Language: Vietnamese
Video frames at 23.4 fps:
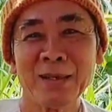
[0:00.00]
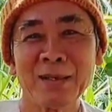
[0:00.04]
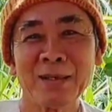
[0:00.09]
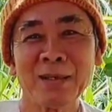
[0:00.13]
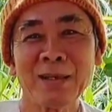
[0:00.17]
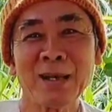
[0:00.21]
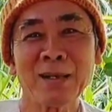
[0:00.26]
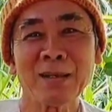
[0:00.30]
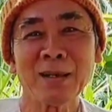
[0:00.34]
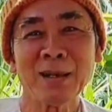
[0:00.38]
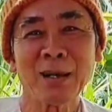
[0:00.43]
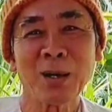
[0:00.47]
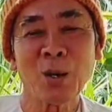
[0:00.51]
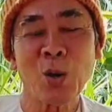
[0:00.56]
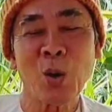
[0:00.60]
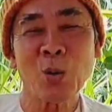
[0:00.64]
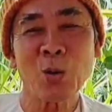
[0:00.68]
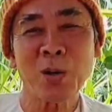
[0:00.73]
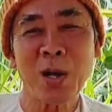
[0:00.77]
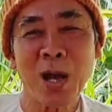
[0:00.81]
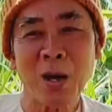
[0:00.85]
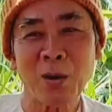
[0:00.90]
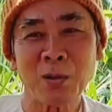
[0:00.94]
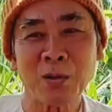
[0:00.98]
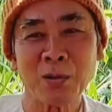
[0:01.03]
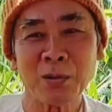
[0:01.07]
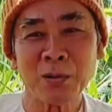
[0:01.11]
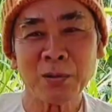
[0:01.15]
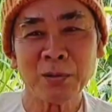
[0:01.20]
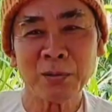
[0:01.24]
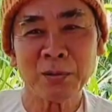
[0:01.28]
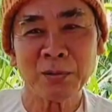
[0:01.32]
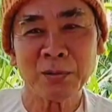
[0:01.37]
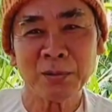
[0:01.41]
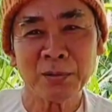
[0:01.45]
cho nên rất là khổ đau
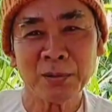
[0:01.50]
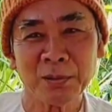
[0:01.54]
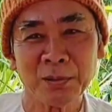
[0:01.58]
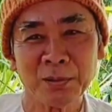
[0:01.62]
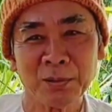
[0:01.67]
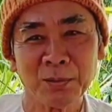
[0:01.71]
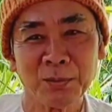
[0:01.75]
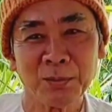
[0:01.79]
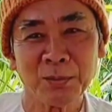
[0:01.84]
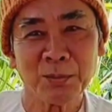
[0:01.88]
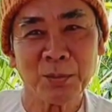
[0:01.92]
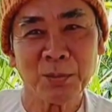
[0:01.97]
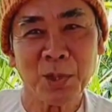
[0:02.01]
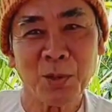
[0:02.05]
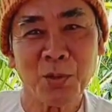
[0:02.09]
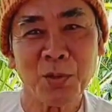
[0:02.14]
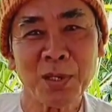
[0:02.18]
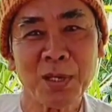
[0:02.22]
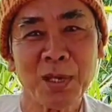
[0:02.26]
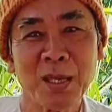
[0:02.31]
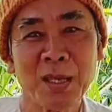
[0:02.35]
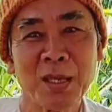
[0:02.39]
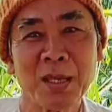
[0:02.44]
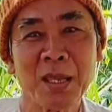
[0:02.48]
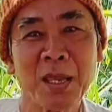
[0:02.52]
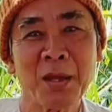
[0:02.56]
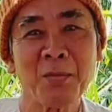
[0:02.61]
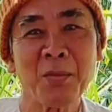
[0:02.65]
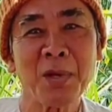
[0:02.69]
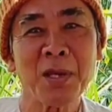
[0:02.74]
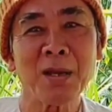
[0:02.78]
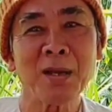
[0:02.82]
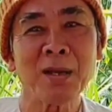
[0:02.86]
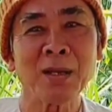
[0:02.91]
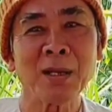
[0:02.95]
mà quý vị
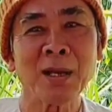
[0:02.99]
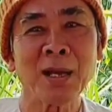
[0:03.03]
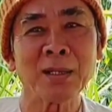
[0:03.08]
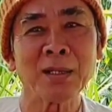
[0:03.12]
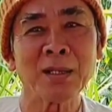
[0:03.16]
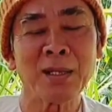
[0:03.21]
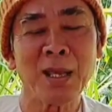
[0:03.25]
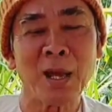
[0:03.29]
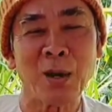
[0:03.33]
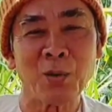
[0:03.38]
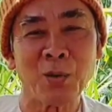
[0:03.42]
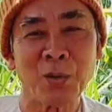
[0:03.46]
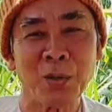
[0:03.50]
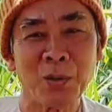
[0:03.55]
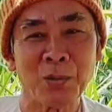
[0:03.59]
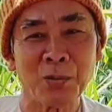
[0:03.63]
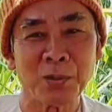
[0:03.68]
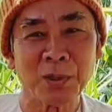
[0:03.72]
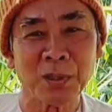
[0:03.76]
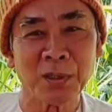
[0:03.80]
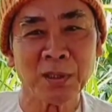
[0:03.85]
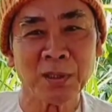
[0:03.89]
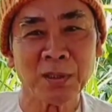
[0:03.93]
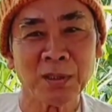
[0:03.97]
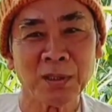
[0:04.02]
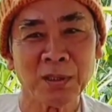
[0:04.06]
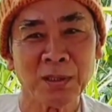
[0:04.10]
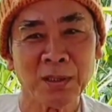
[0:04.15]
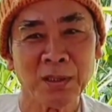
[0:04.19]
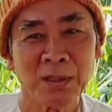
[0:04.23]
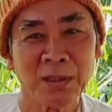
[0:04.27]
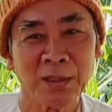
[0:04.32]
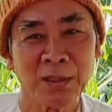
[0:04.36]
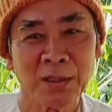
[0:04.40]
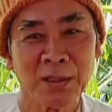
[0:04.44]
chỉ biết ăn nhậu không à.
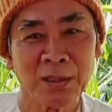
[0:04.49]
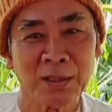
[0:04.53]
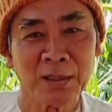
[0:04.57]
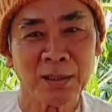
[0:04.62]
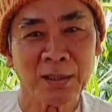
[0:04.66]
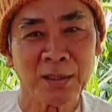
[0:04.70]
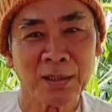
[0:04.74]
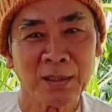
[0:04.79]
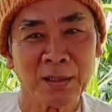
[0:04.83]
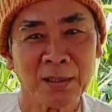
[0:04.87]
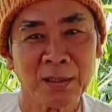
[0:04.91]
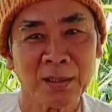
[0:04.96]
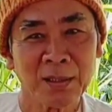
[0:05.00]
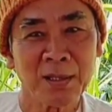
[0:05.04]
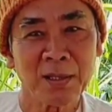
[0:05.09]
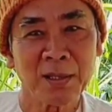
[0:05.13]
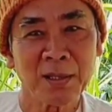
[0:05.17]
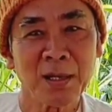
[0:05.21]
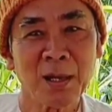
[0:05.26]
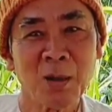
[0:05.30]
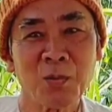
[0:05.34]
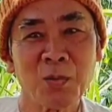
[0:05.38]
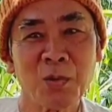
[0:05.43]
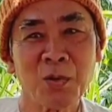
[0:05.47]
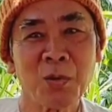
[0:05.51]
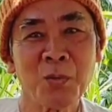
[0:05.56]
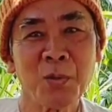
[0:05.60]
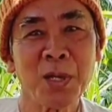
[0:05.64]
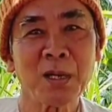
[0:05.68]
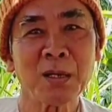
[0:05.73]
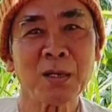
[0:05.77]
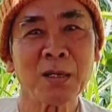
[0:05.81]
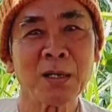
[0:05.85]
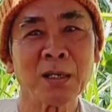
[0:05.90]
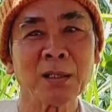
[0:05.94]
chứ không có
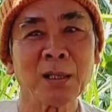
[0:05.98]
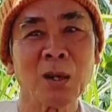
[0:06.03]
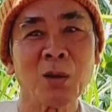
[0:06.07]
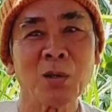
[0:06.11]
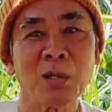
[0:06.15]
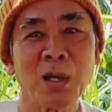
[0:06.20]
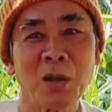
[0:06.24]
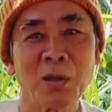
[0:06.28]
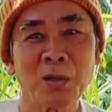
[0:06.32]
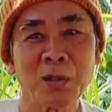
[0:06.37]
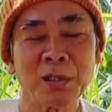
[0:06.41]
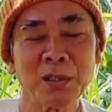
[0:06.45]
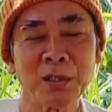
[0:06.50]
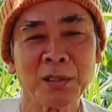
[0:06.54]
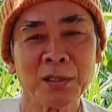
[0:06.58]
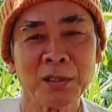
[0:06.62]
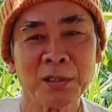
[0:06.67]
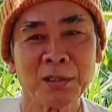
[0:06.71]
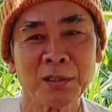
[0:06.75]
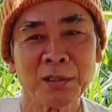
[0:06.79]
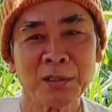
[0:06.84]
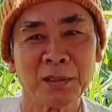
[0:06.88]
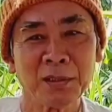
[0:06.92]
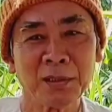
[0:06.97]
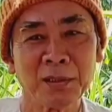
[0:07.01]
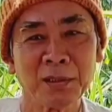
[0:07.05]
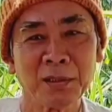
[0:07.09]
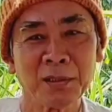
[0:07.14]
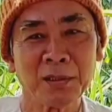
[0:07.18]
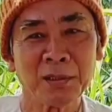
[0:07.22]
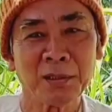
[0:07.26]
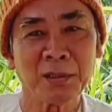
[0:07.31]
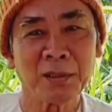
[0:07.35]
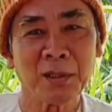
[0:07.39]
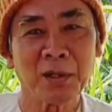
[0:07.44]
biết là tội lỗi
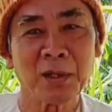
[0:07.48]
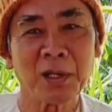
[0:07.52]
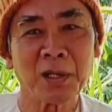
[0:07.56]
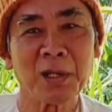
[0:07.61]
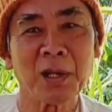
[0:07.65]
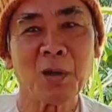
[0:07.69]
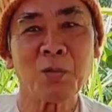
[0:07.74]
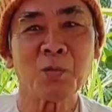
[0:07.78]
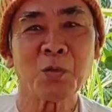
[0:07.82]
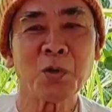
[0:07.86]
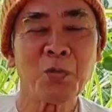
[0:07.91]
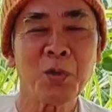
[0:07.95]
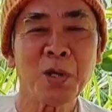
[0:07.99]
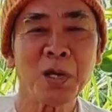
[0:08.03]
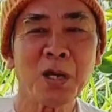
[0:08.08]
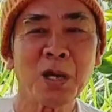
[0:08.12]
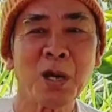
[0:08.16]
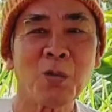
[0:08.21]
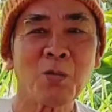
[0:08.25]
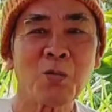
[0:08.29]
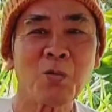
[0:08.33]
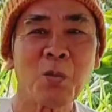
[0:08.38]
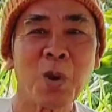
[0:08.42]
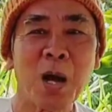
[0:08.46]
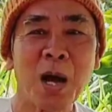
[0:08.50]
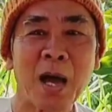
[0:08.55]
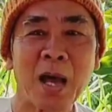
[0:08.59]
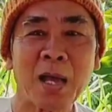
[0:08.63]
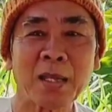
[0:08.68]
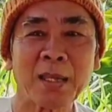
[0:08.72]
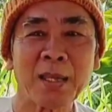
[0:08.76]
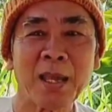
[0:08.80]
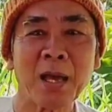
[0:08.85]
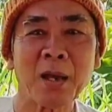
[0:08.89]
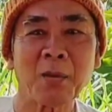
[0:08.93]
rồi không có biết ông
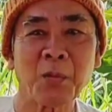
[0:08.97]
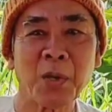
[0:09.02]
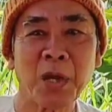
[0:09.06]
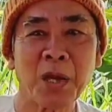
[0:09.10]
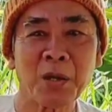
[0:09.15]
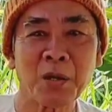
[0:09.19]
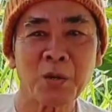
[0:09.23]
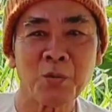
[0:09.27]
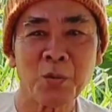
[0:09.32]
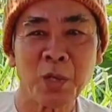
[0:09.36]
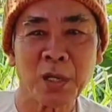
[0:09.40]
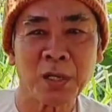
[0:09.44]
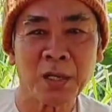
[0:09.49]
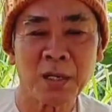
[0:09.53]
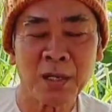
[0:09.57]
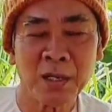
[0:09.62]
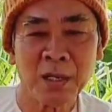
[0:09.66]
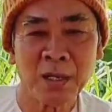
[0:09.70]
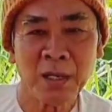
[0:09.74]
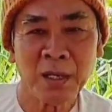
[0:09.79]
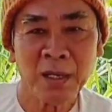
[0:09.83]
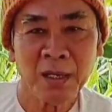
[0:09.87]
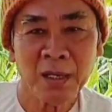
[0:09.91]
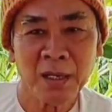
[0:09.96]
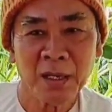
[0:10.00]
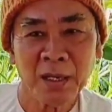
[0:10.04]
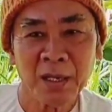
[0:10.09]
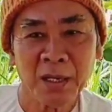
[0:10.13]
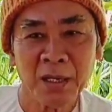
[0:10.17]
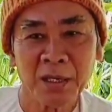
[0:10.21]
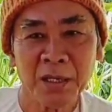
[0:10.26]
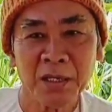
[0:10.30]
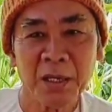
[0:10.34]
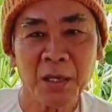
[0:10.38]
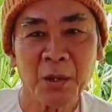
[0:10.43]
bà cha mẹ của mình
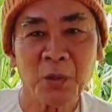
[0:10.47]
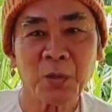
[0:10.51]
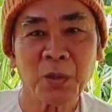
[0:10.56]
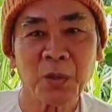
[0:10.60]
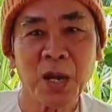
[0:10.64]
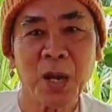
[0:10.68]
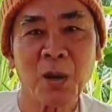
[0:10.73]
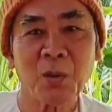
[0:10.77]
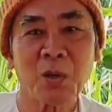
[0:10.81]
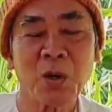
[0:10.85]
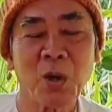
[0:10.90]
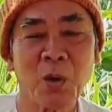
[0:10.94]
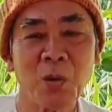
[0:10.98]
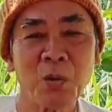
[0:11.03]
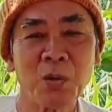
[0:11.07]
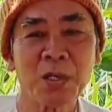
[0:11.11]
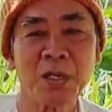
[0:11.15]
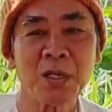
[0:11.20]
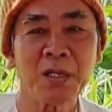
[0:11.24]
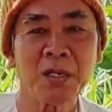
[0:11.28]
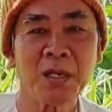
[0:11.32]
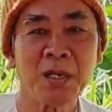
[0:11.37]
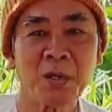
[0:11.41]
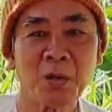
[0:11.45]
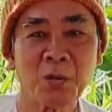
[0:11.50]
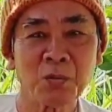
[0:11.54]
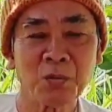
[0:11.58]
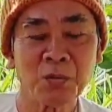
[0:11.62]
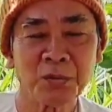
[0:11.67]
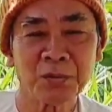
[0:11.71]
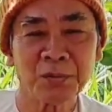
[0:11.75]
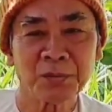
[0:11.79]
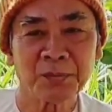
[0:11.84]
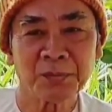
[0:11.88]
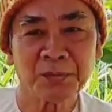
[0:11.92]
chịu đau khổ ở dưới địa ngục